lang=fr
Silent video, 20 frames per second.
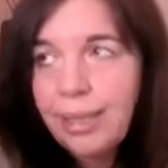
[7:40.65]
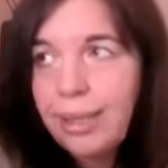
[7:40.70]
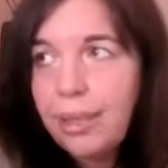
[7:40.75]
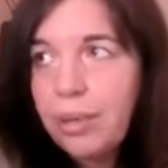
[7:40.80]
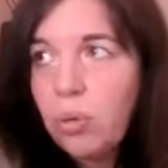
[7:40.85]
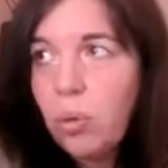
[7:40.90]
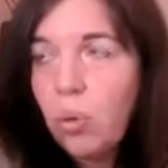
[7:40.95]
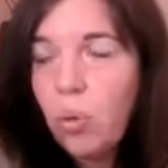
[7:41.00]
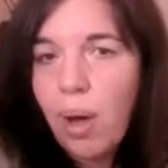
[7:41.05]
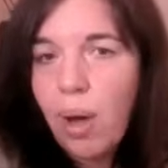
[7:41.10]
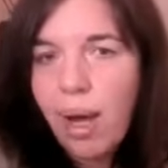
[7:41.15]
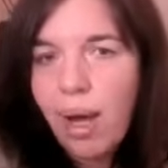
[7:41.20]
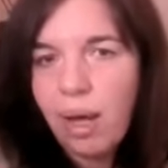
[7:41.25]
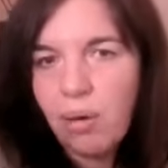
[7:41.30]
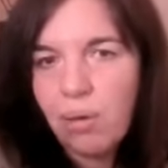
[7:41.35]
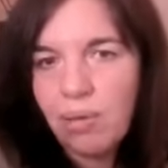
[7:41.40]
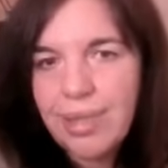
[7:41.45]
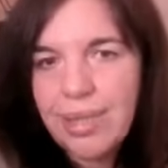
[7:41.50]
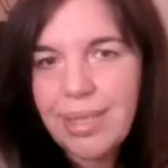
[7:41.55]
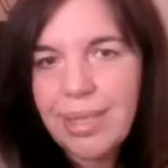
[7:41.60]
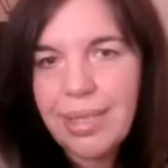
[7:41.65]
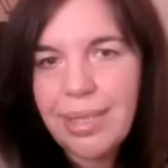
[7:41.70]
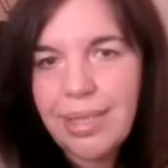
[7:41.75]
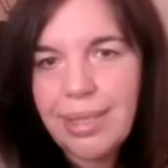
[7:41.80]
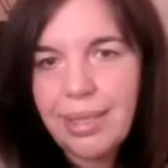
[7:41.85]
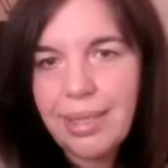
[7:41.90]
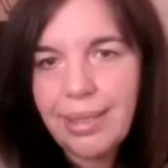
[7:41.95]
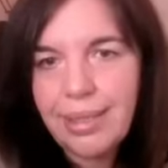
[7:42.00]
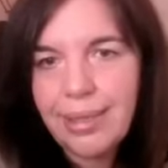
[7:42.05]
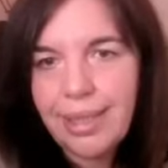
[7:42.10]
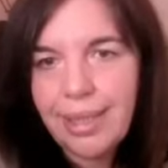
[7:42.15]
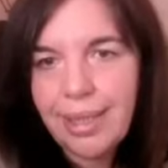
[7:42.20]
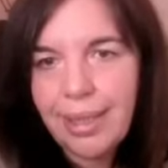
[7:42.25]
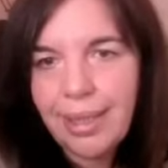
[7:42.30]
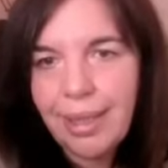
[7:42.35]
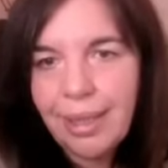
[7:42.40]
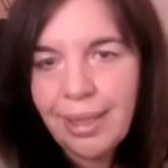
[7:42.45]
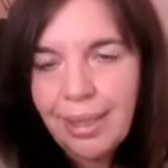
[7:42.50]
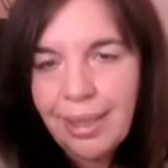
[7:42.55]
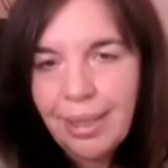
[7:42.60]
il croit en ses
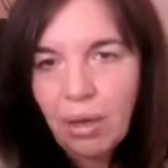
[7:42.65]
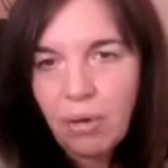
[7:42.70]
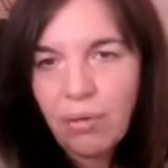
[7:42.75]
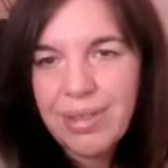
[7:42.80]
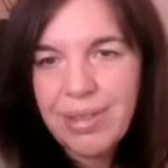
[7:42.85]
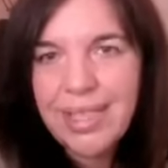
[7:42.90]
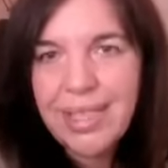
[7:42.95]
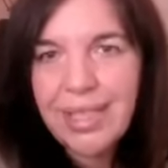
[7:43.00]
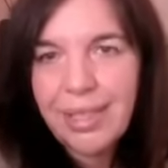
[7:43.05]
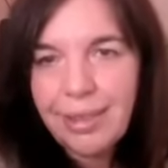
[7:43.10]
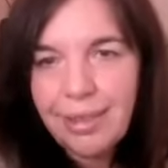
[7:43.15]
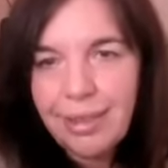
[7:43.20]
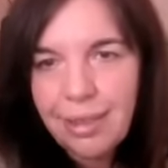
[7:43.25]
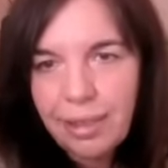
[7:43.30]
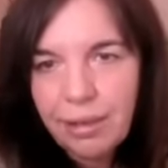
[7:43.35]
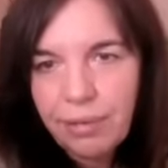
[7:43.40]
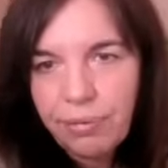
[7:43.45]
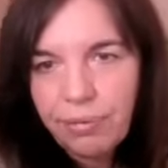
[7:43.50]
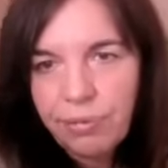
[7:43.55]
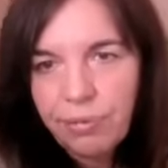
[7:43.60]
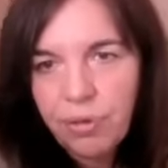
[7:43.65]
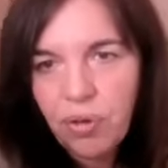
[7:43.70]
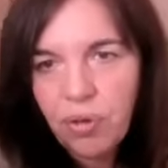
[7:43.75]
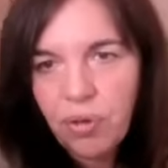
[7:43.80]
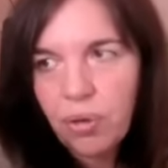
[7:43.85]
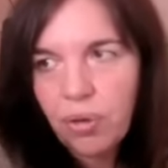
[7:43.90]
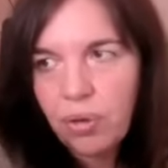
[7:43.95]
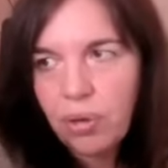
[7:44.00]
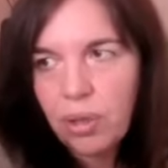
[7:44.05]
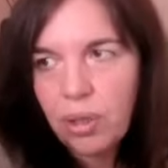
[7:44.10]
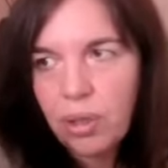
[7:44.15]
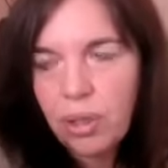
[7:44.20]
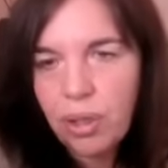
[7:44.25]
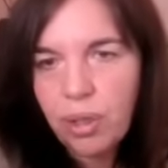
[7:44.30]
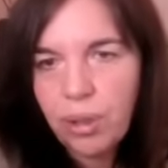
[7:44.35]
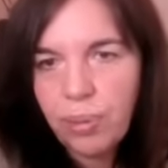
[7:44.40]
idées, en ce qu'il défend,